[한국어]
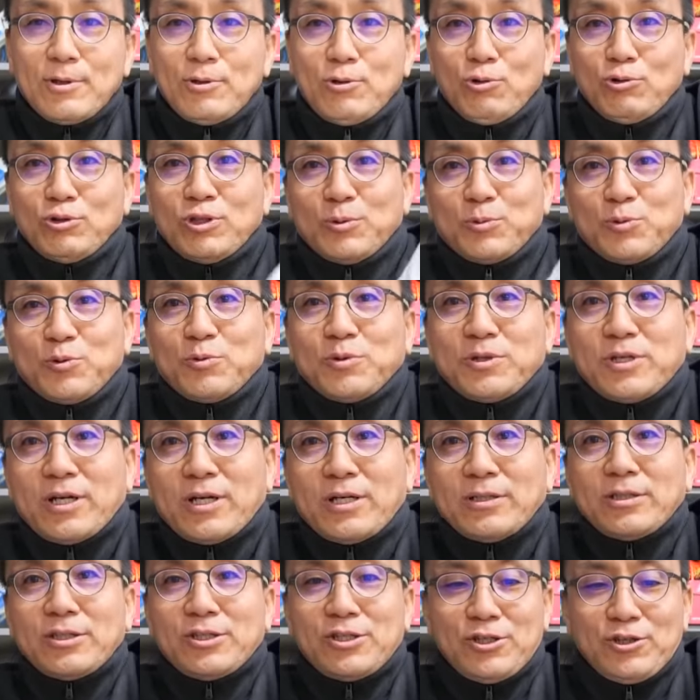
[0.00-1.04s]
요 제품을
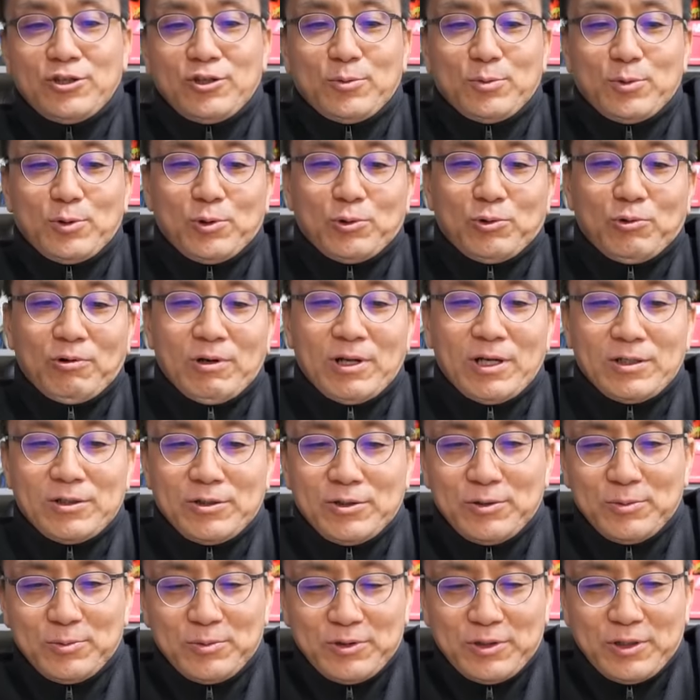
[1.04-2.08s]
제가 이제 신어보고 놀란
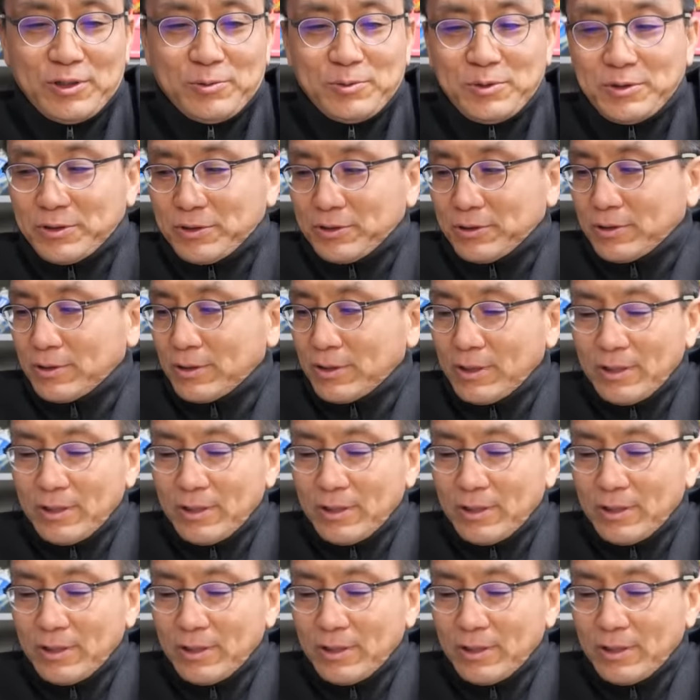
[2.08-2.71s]
거는 뭐냐면